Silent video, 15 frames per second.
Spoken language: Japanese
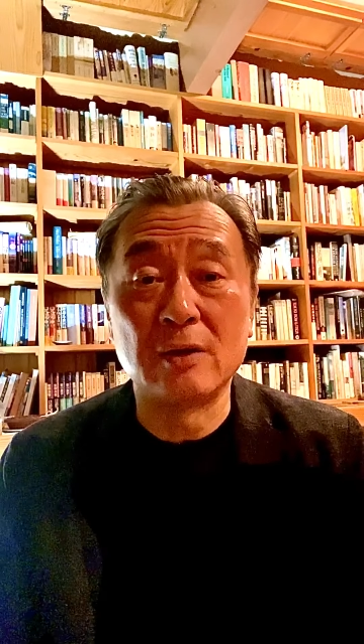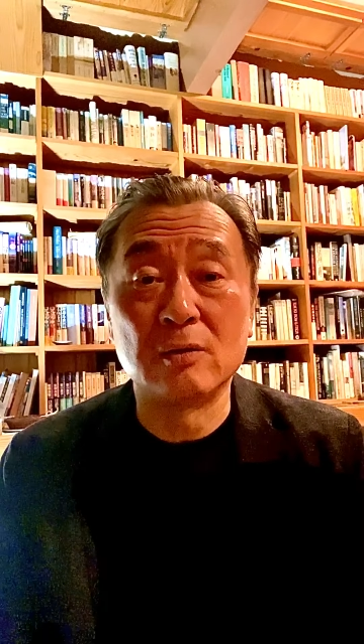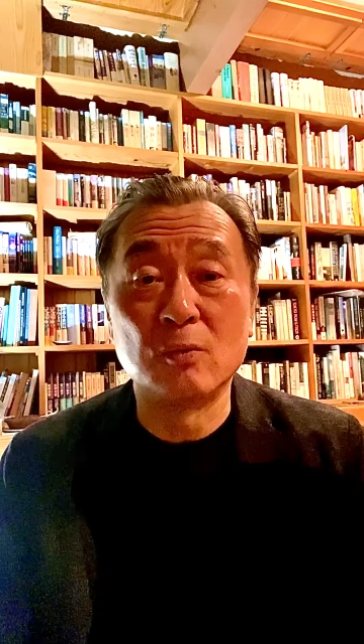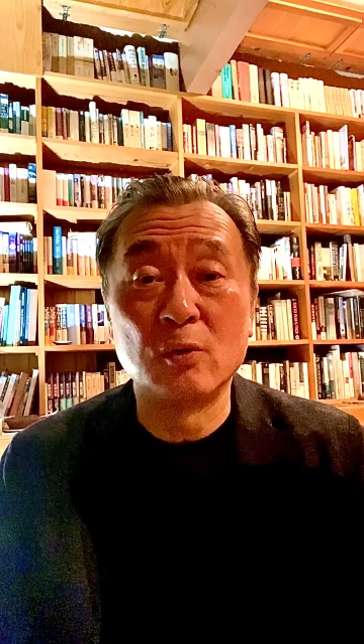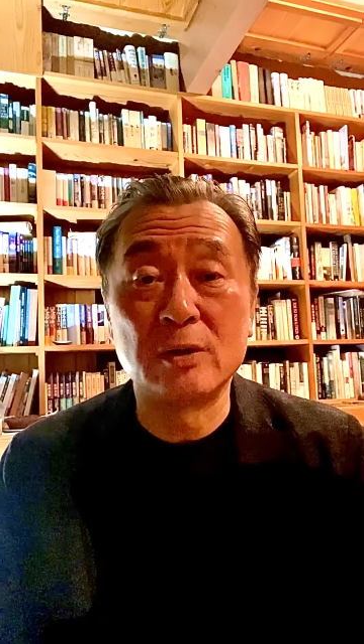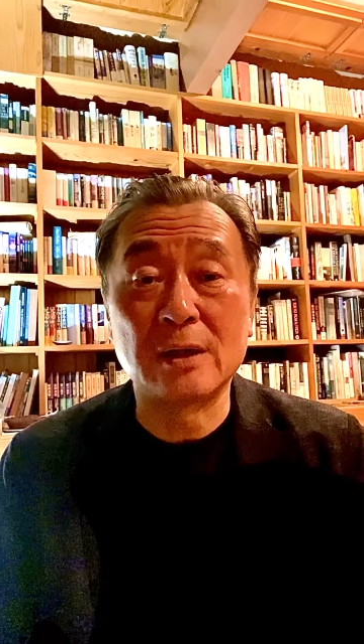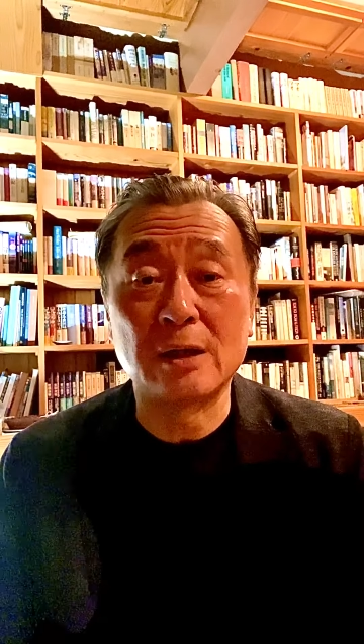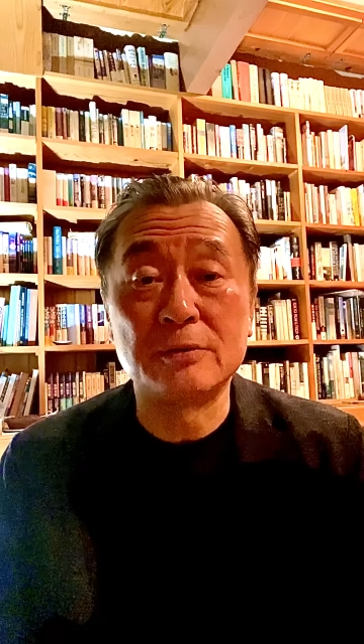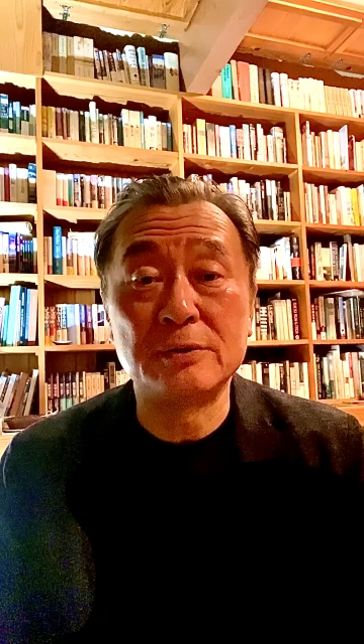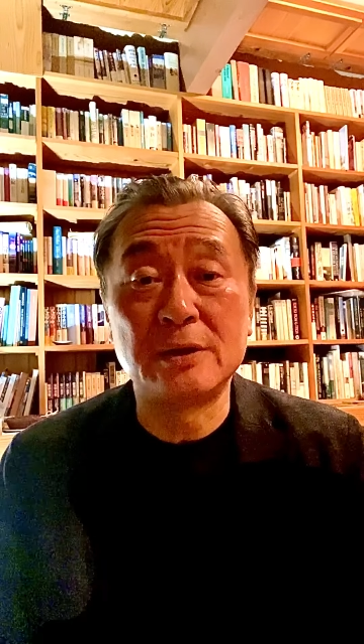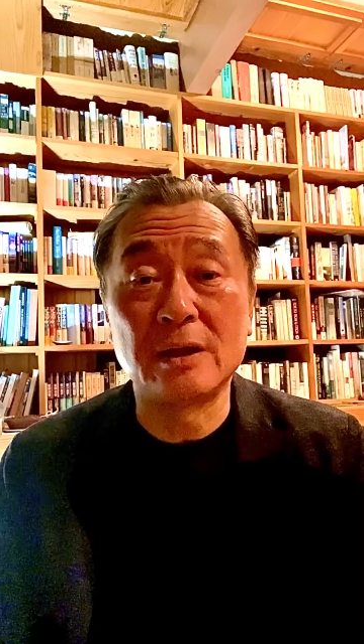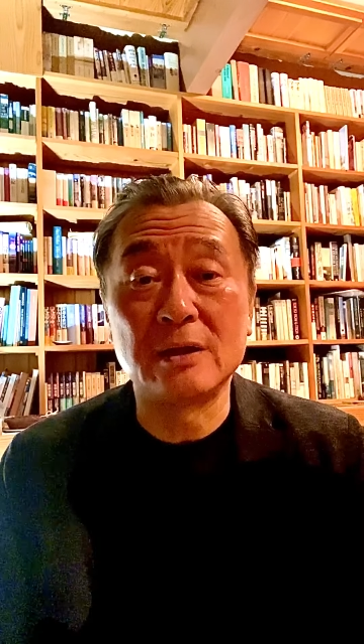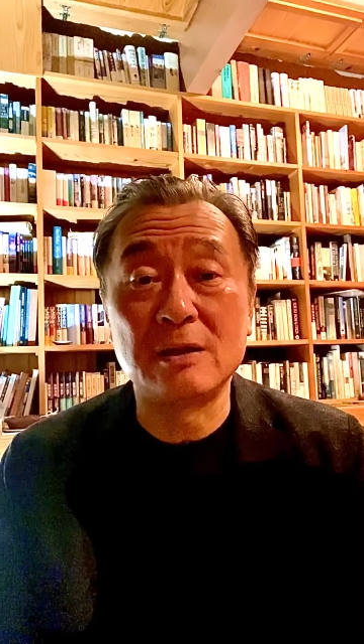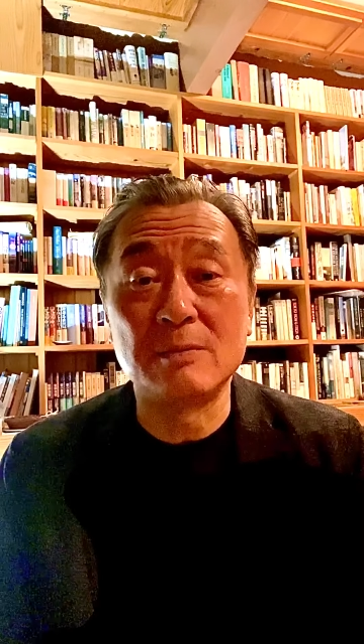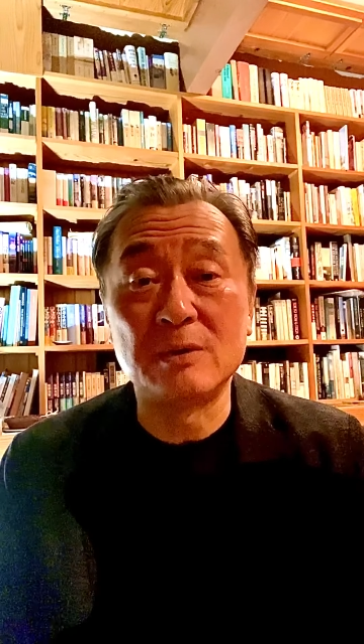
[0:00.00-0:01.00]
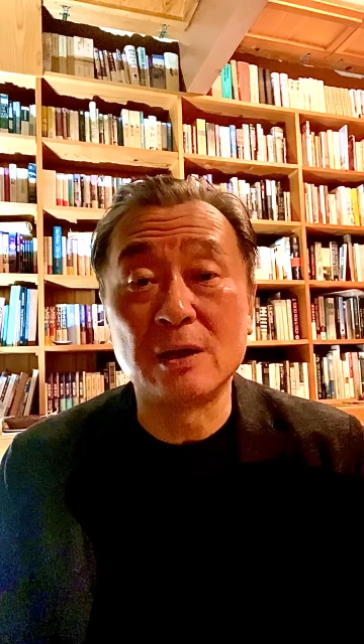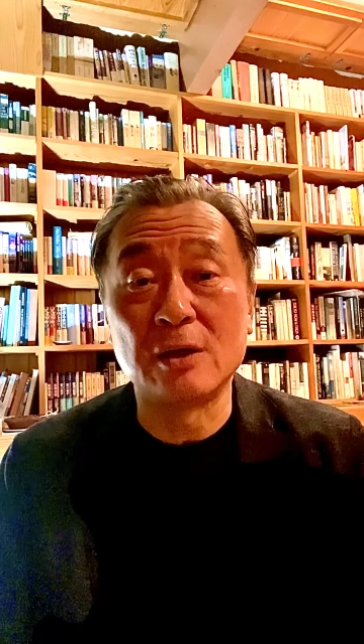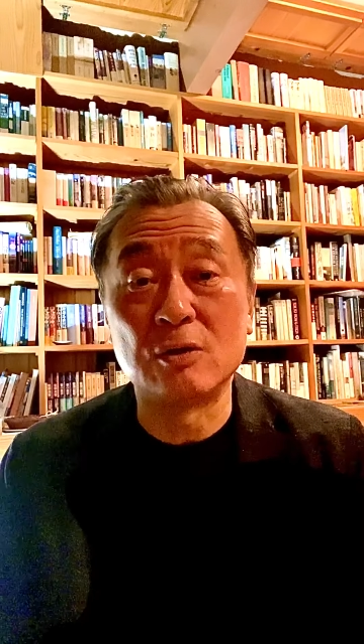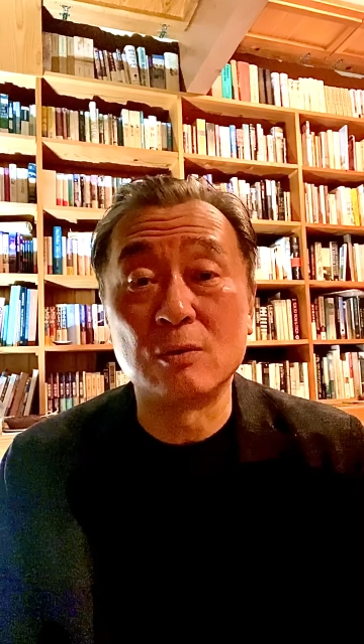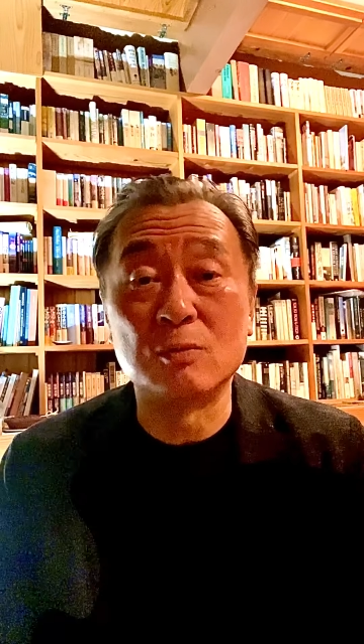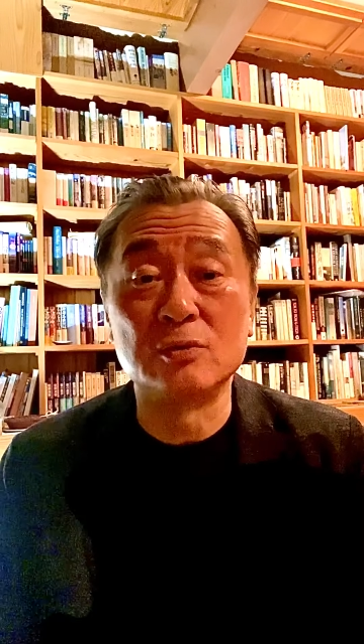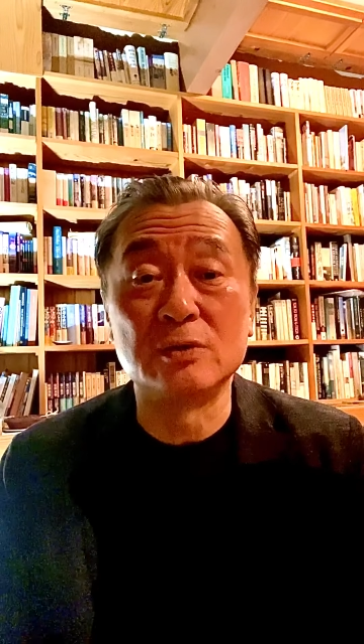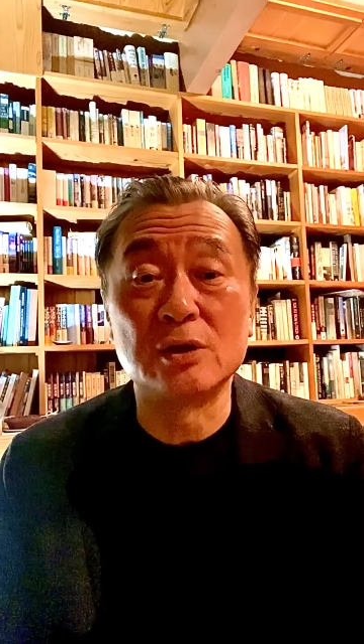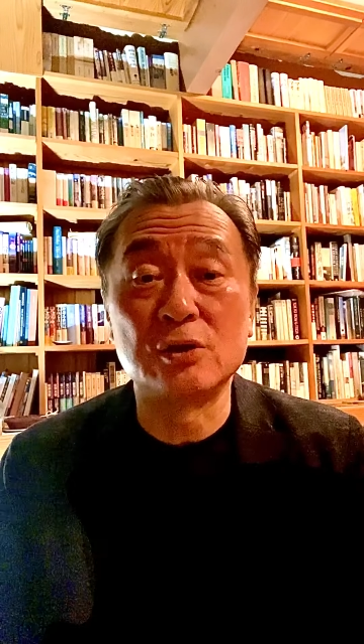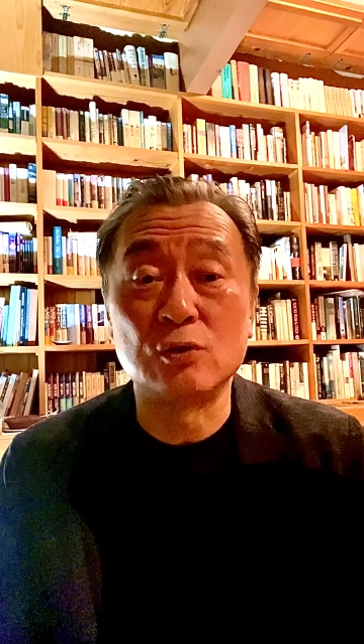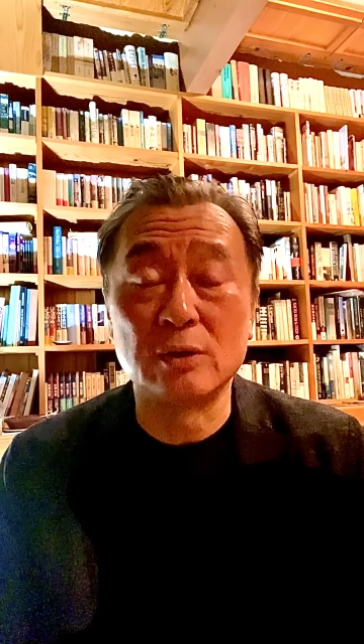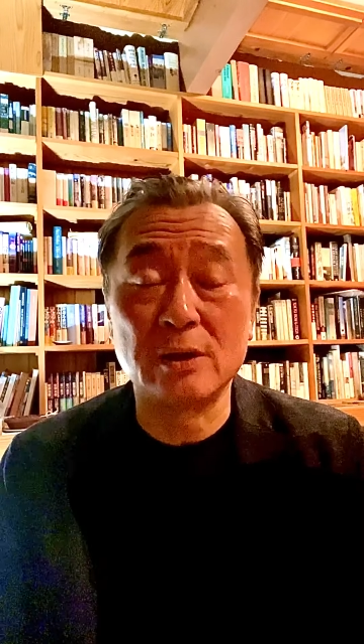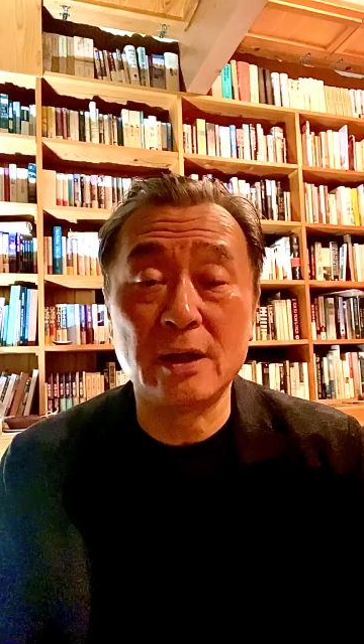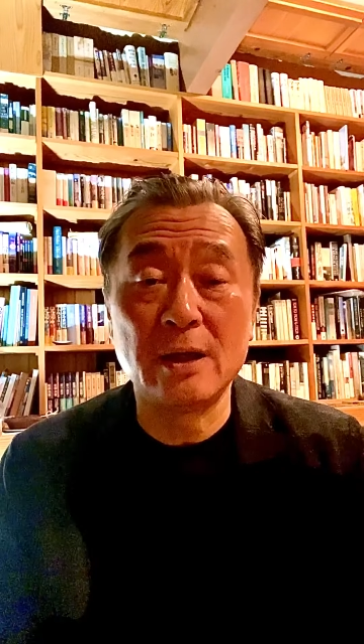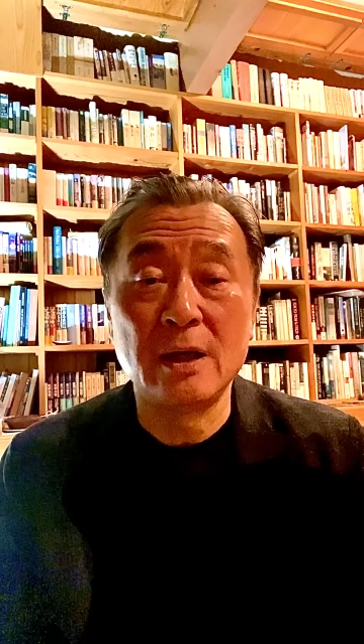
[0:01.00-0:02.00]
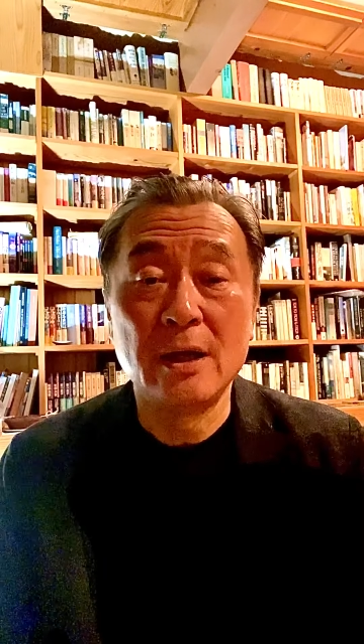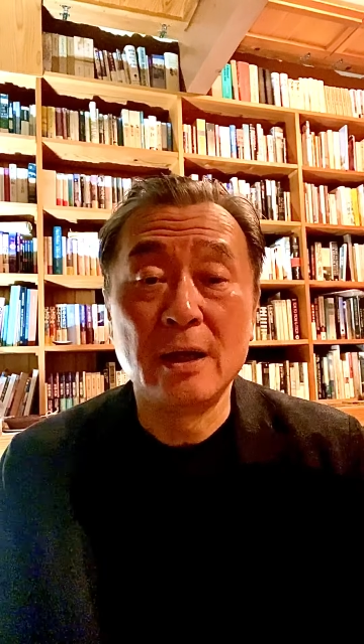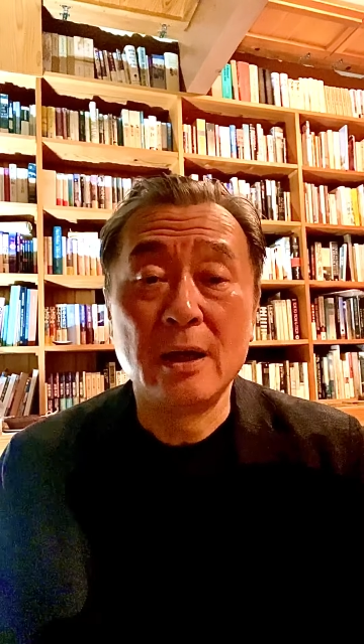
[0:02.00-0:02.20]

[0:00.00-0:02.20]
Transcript: もう一回振り返ってみたいと思うんですよね。